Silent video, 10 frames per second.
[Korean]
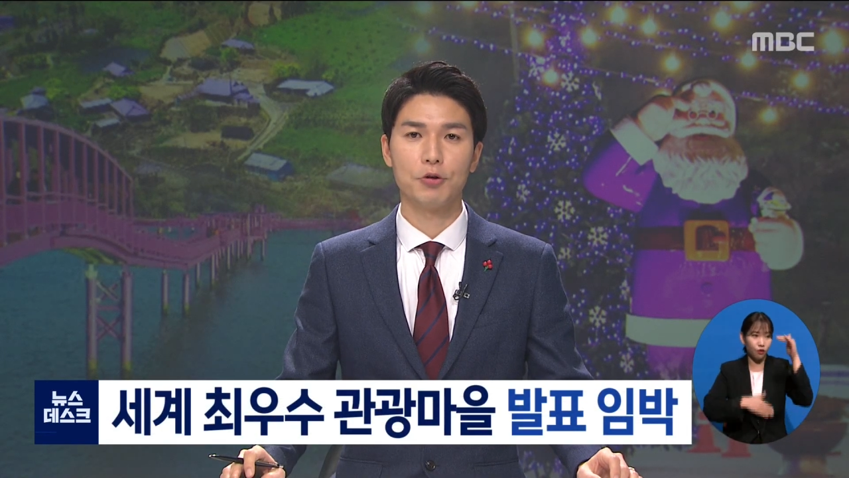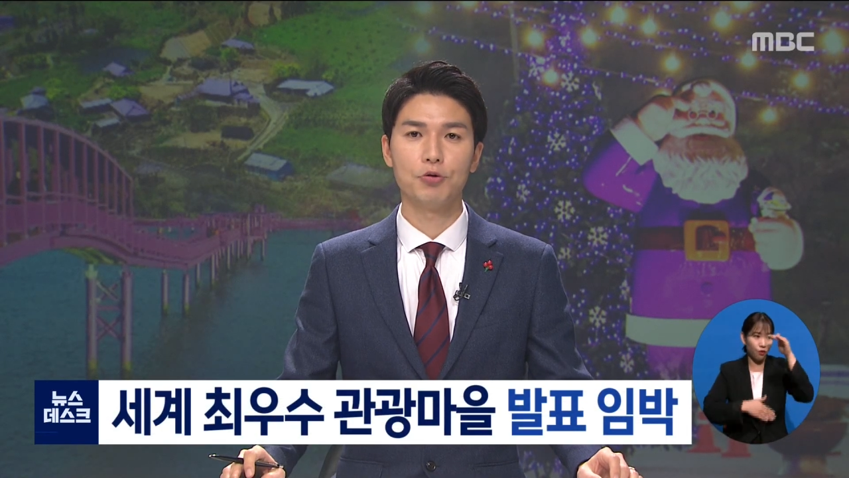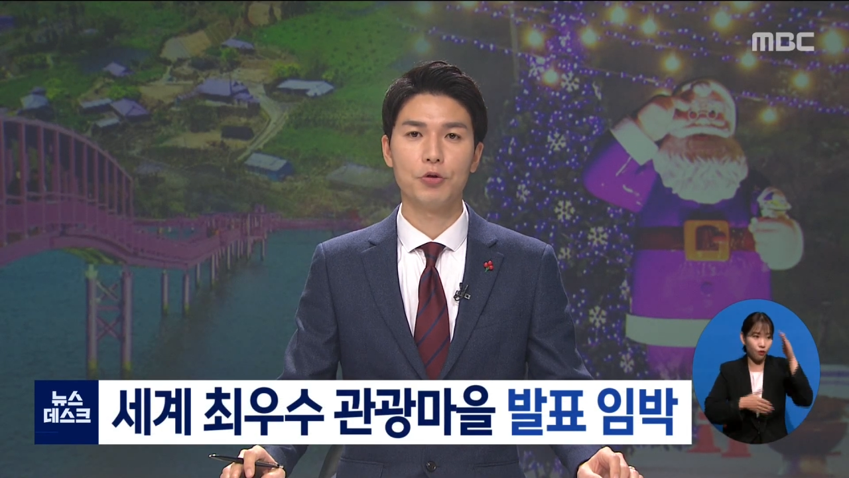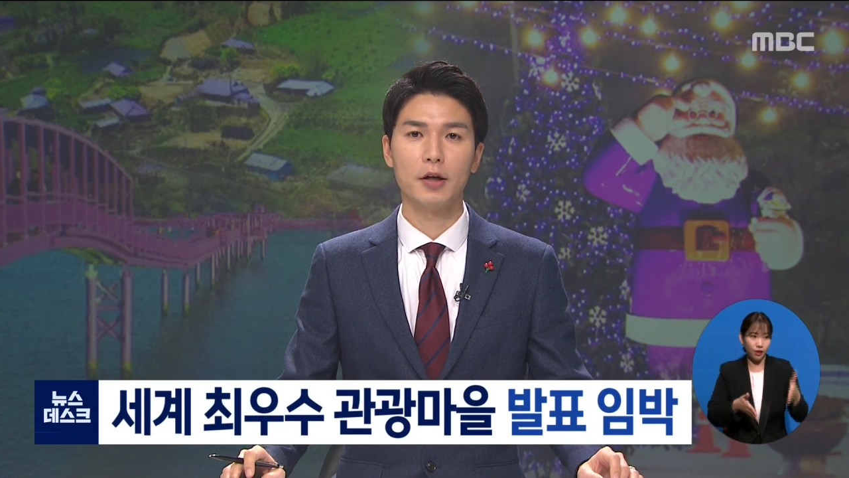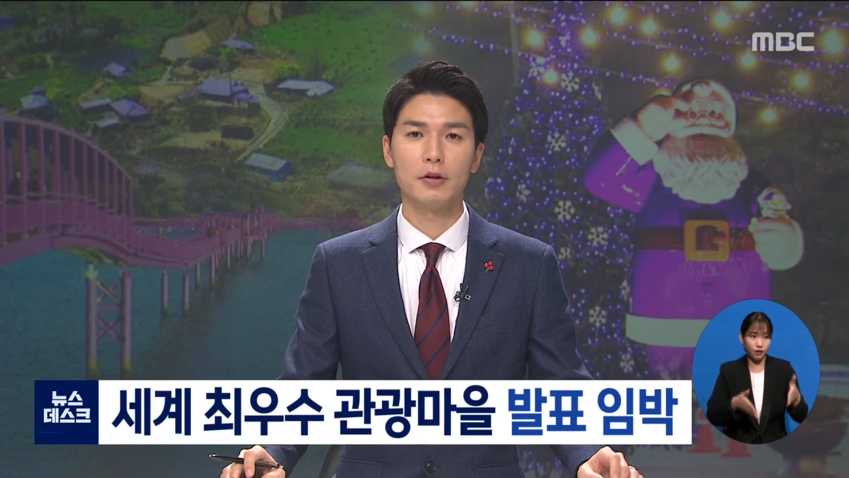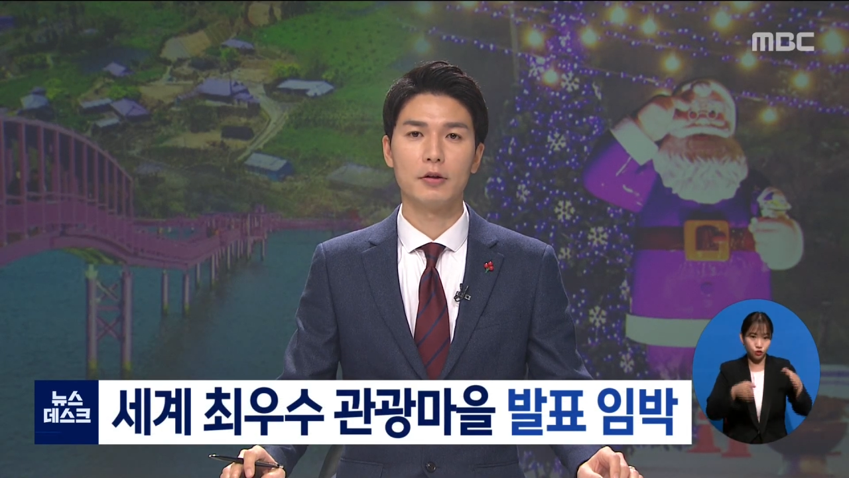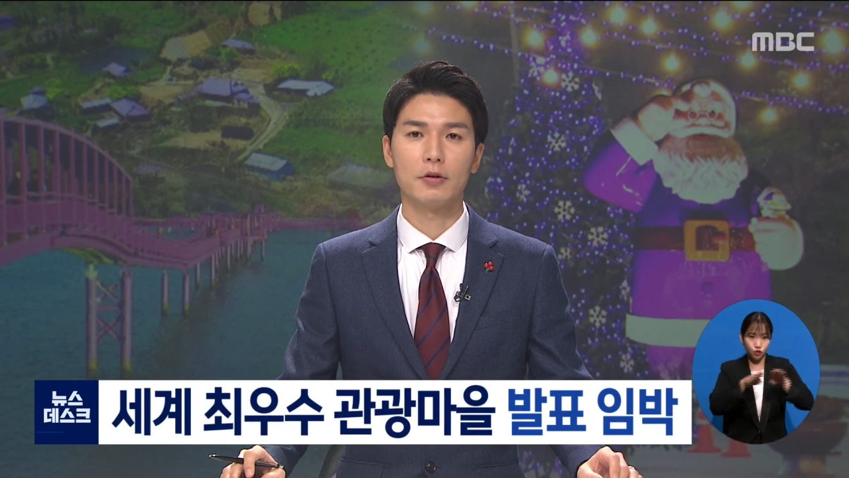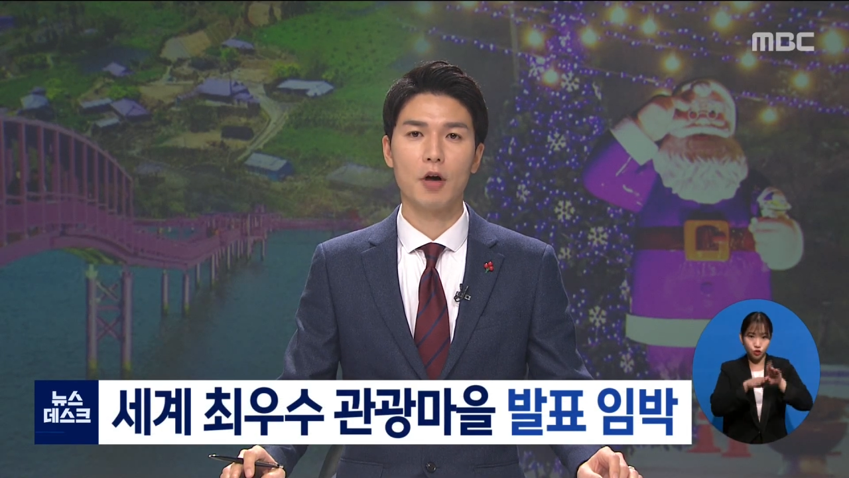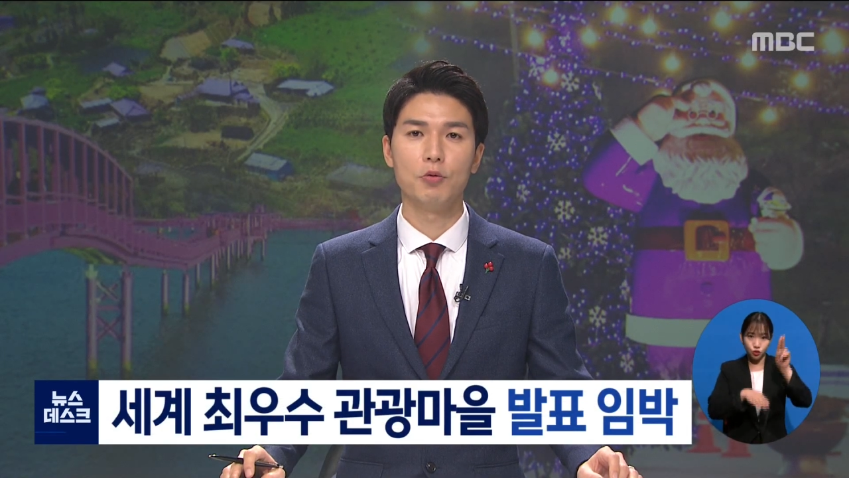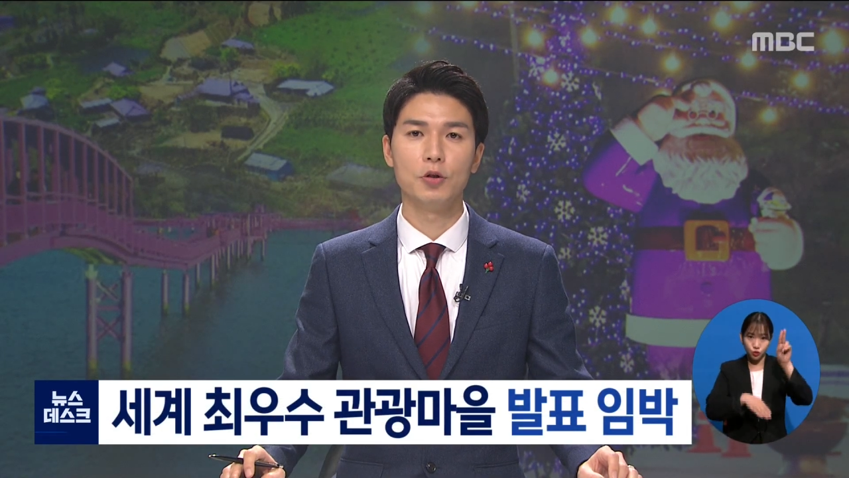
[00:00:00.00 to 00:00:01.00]

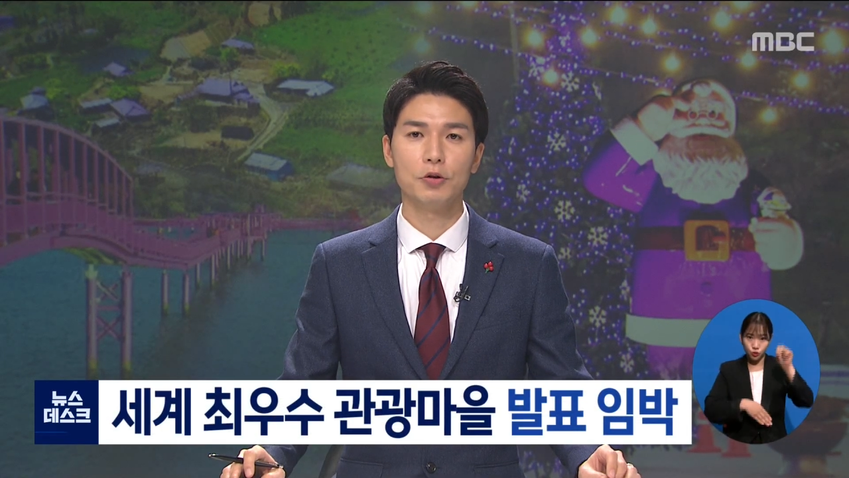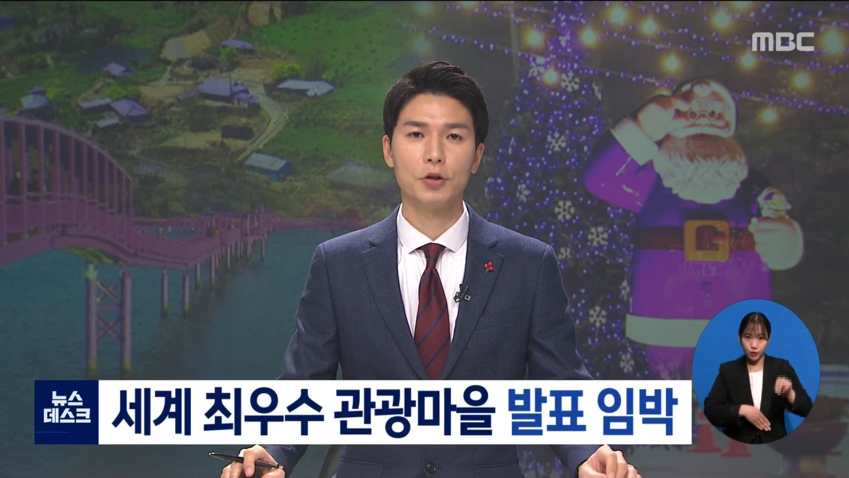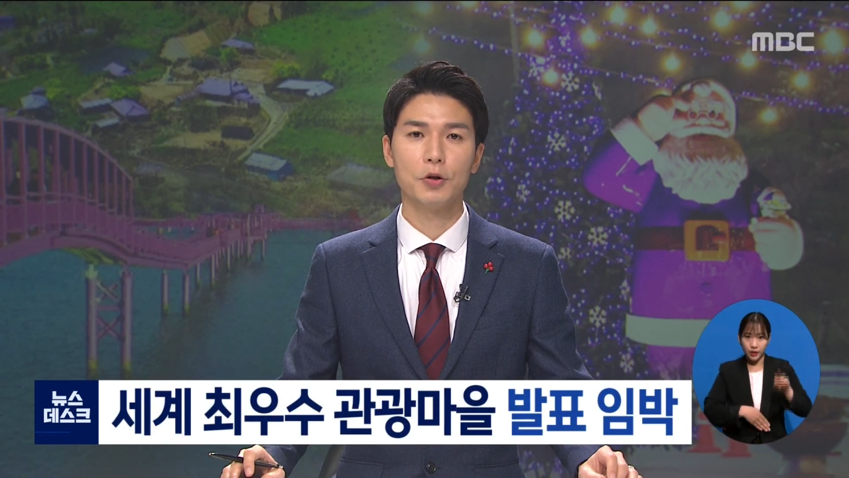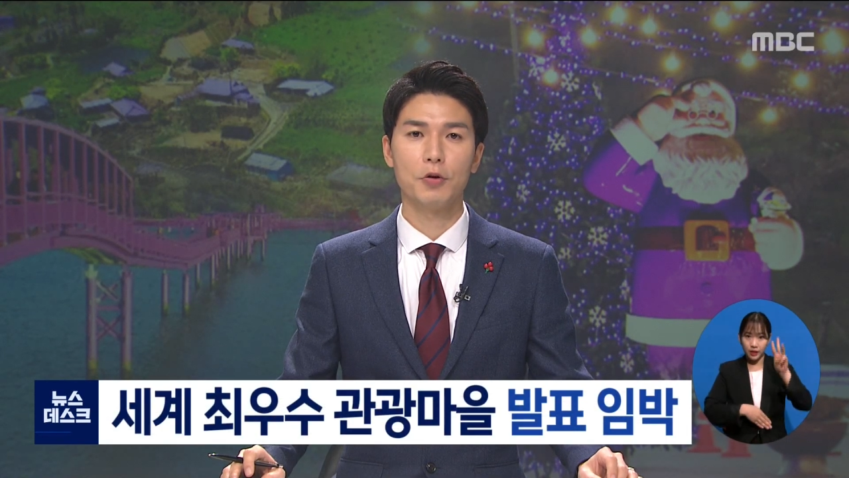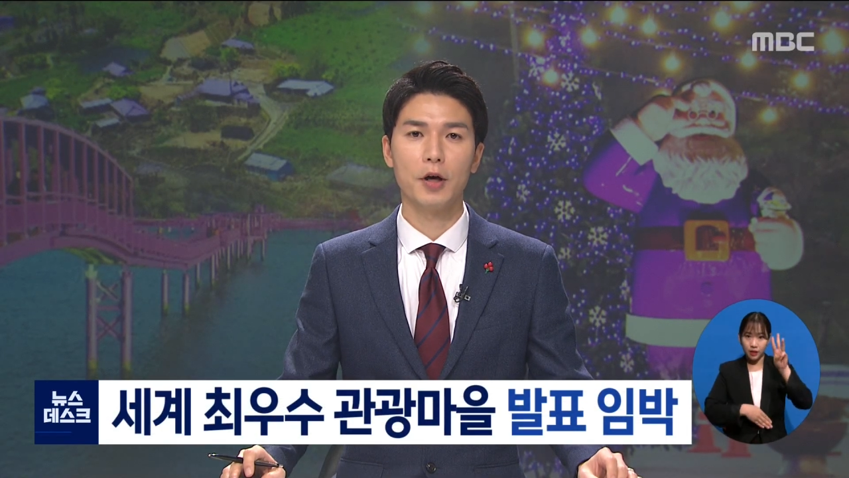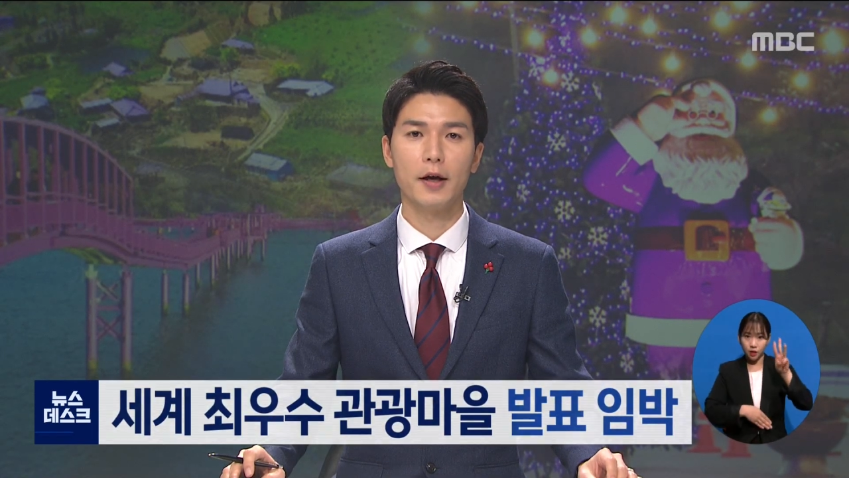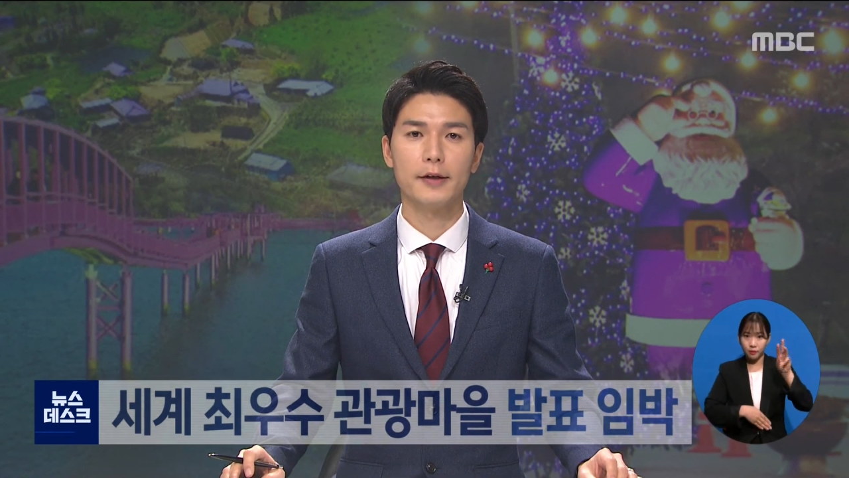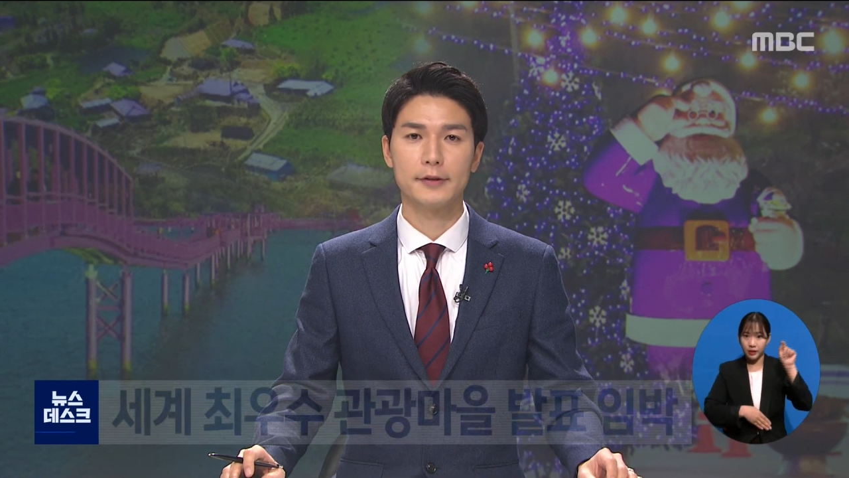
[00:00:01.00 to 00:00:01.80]
UNWTO의